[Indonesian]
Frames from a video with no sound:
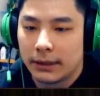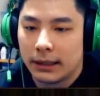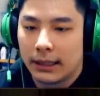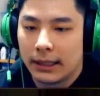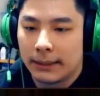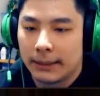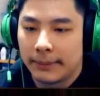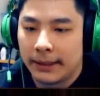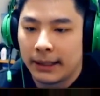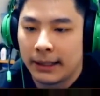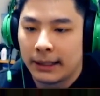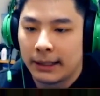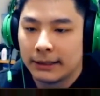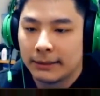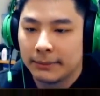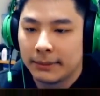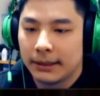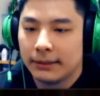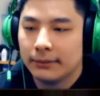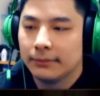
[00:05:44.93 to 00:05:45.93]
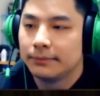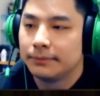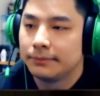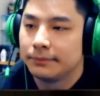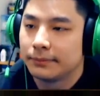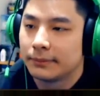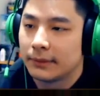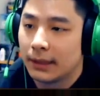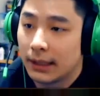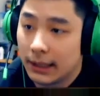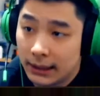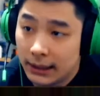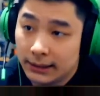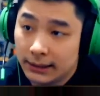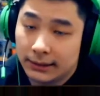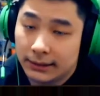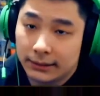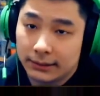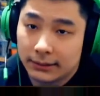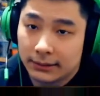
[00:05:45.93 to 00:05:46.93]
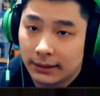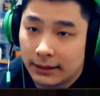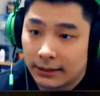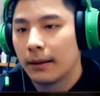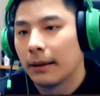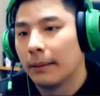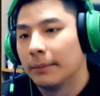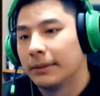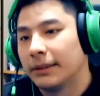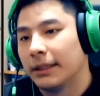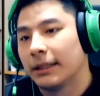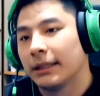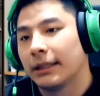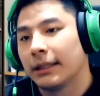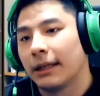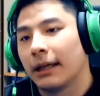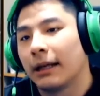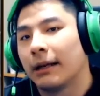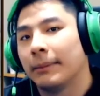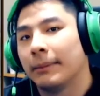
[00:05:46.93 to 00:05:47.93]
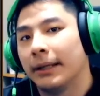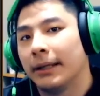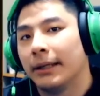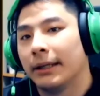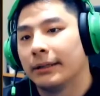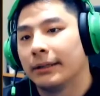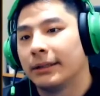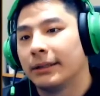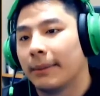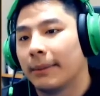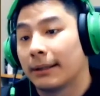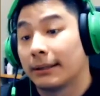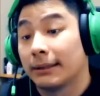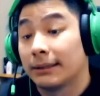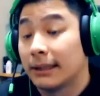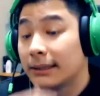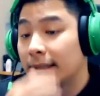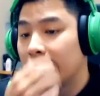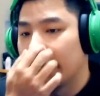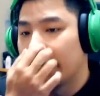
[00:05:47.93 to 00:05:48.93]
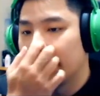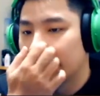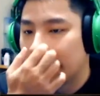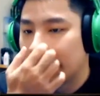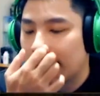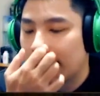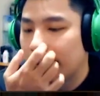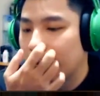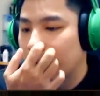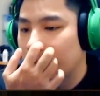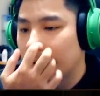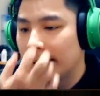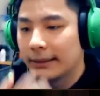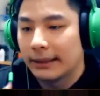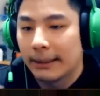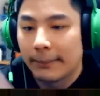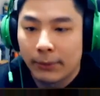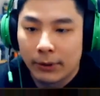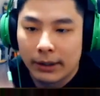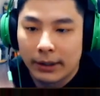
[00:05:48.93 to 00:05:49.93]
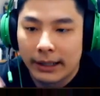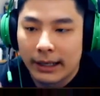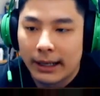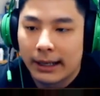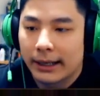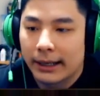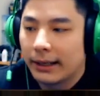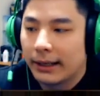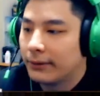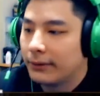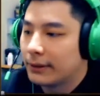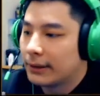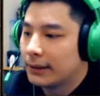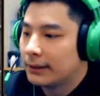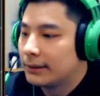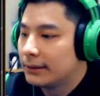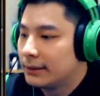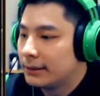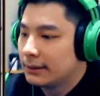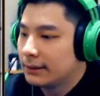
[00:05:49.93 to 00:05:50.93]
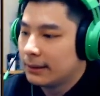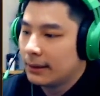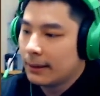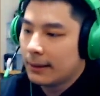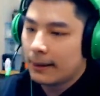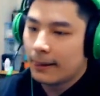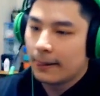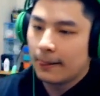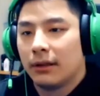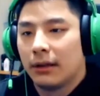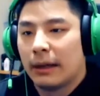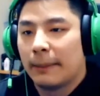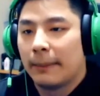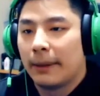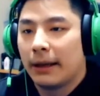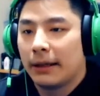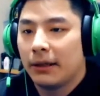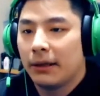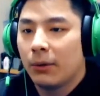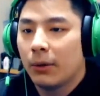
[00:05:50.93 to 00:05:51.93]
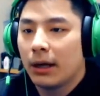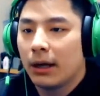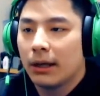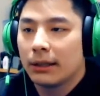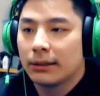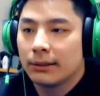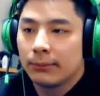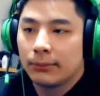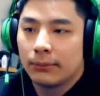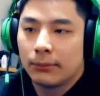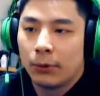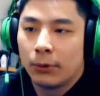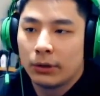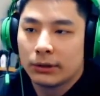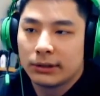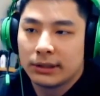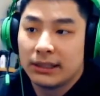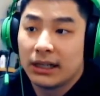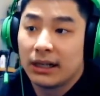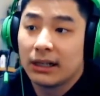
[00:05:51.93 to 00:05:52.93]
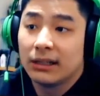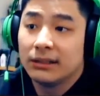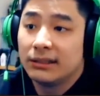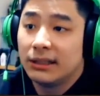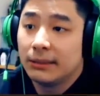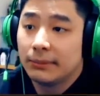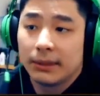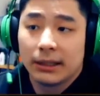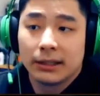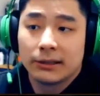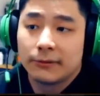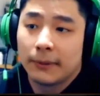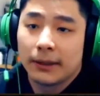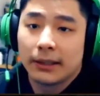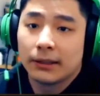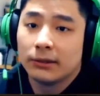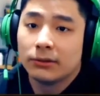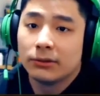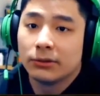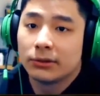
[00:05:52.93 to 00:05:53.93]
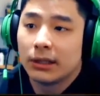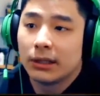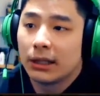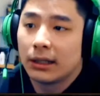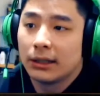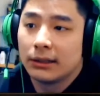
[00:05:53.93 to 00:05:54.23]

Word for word: gak ada yang pengen item kan nice habis ini kita tinggal ambil si Martis aja ya taruh di temporary area dulu guys apalagi gua mau sejak nge-gym guys makin susah